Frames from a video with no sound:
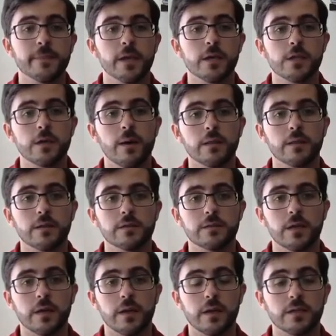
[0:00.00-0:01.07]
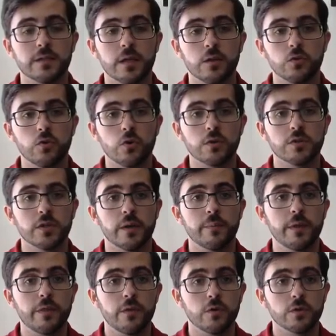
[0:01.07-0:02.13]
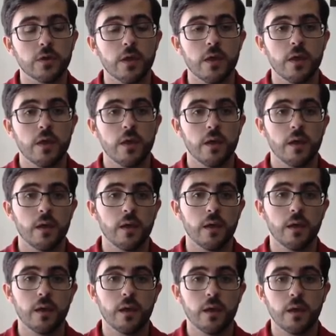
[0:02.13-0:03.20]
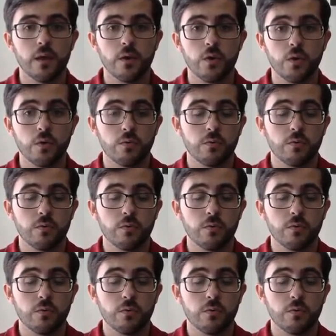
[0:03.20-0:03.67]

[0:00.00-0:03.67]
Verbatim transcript: que se gasten en el sector servicios eh, y